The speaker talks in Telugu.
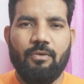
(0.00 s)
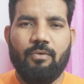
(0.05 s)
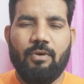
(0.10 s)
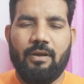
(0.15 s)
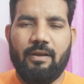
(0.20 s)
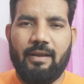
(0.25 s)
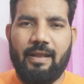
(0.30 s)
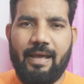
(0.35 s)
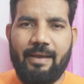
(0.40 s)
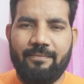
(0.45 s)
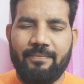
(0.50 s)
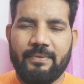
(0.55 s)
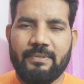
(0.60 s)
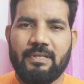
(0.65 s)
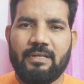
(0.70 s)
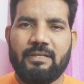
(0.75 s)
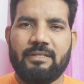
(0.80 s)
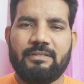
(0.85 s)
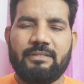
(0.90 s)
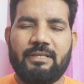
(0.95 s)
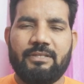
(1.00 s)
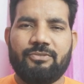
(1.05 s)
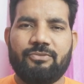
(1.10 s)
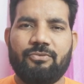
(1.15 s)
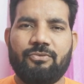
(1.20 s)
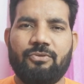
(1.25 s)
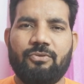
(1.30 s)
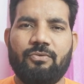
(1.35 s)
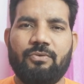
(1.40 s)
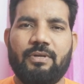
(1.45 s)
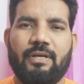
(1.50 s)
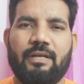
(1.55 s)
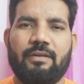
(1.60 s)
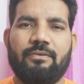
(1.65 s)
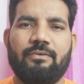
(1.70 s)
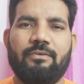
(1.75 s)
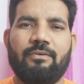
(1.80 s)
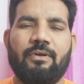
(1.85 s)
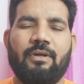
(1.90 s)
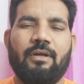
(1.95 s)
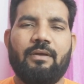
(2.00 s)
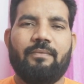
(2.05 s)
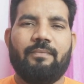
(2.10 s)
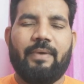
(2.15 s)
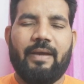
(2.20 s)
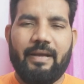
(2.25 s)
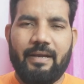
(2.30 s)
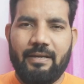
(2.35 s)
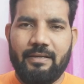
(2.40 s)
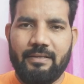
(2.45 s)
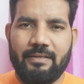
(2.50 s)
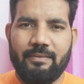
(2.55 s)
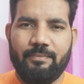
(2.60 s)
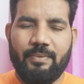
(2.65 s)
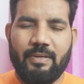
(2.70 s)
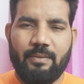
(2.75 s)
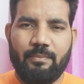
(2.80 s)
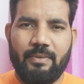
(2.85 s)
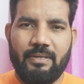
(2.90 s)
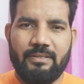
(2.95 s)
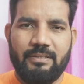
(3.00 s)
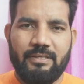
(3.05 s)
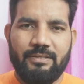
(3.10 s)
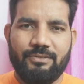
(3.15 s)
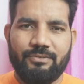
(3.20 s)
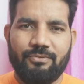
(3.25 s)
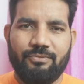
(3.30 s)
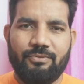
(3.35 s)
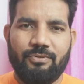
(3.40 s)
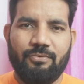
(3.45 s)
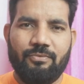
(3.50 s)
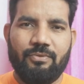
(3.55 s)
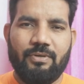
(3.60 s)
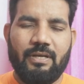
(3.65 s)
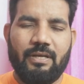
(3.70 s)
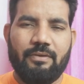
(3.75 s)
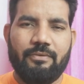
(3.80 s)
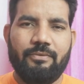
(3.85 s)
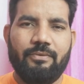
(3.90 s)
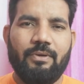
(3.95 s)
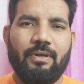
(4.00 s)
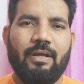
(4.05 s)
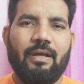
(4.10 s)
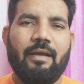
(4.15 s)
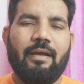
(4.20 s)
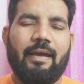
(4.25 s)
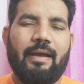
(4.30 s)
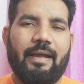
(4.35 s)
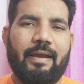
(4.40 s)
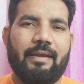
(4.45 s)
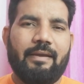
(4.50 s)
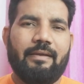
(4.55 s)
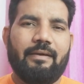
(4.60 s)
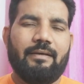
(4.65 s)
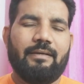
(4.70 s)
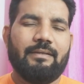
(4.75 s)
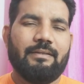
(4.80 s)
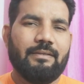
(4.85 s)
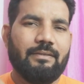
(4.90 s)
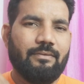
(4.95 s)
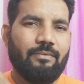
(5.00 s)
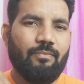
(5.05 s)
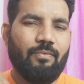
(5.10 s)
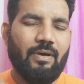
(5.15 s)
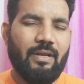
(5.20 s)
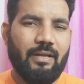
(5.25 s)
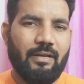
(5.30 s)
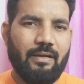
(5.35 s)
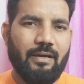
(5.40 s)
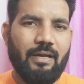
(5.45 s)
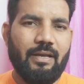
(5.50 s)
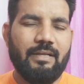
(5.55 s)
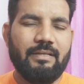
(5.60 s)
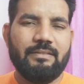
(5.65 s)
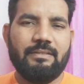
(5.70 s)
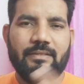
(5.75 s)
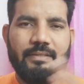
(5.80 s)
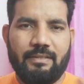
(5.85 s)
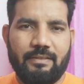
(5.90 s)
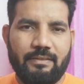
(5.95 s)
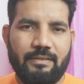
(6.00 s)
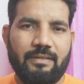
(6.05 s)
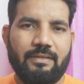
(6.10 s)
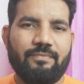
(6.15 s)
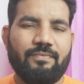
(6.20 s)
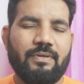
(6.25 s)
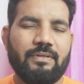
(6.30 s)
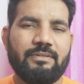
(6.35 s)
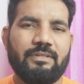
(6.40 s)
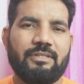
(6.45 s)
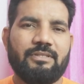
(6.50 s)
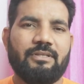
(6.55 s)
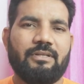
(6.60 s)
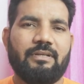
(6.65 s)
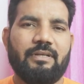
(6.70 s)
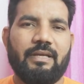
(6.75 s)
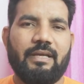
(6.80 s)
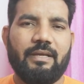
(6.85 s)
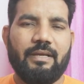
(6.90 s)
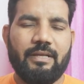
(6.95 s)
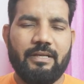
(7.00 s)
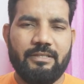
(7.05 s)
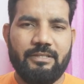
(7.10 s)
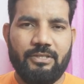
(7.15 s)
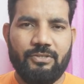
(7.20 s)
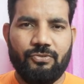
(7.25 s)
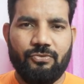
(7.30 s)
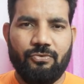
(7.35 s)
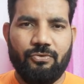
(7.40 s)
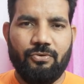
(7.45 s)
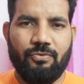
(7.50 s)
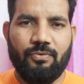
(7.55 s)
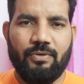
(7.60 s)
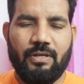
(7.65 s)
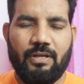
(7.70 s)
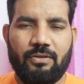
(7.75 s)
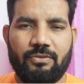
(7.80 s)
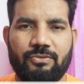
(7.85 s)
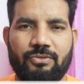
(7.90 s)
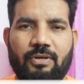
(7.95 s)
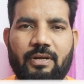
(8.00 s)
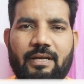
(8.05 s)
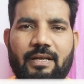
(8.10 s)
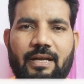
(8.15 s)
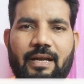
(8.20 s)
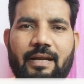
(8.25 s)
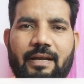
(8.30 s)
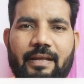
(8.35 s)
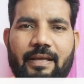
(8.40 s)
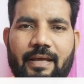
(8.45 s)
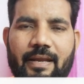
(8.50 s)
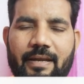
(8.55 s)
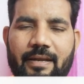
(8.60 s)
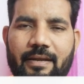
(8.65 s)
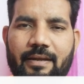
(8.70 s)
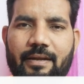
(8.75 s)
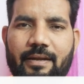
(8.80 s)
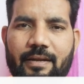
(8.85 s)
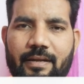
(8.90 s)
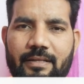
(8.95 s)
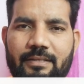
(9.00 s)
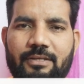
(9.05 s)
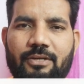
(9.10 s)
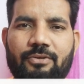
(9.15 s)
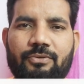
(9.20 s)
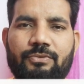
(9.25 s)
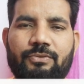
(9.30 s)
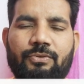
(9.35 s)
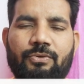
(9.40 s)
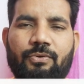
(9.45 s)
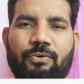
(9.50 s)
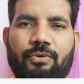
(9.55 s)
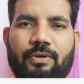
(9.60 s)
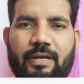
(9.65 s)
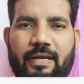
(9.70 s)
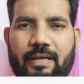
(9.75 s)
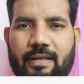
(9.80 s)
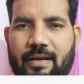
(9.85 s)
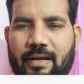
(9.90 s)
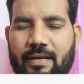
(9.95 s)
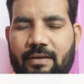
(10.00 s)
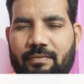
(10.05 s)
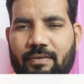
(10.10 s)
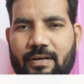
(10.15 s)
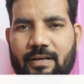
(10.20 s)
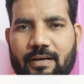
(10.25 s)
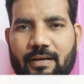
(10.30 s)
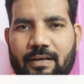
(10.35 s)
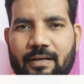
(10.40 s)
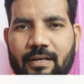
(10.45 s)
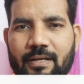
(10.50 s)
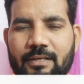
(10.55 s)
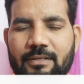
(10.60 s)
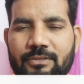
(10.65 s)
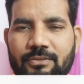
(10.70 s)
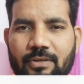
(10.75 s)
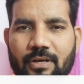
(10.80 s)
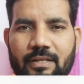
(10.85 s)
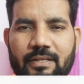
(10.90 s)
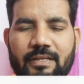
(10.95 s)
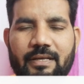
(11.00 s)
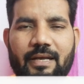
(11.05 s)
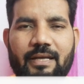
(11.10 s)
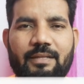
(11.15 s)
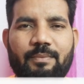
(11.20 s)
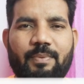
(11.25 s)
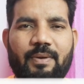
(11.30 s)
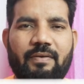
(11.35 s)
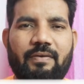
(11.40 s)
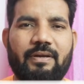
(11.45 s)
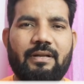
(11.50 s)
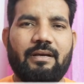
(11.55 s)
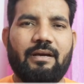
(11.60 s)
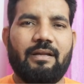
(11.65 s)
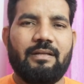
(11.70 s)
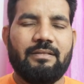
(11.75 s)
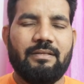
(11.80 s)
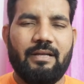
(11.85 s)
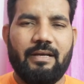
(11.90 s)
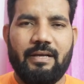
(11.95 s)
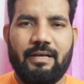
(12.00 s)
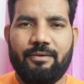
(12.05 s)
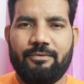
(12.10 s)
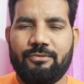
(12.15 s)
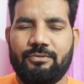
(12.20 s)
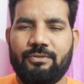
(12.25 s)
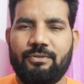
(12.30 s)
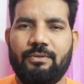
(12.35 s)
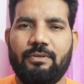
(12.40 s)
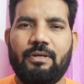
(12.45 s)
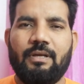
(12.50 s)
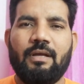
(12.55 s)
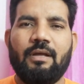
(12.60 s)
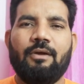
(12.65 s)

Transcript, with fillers: వాళ్ళు ల్యాబ్ ఫెసిలిటీస్ చేసుకుంటూ ఉంటారు ఫ్యాకల్టీని పర్మనెంట్ చేయించుకుంటూ ఉంటారు అండ్ uh, వాళ్ళ కాలేజ్ని ఇన్ఫ్రాస్ట్రక్చర్ ఇంక్రీజ్ చేసుకుంటూ ఉంటారు సో ఇట్లాంటివన్నీ జరుగుతూ ఉంటాయి గ్రాడ్యువల్గా సో అందుకే అది ప్రైవేట్ కాలేజీ లాగే అవుతుంది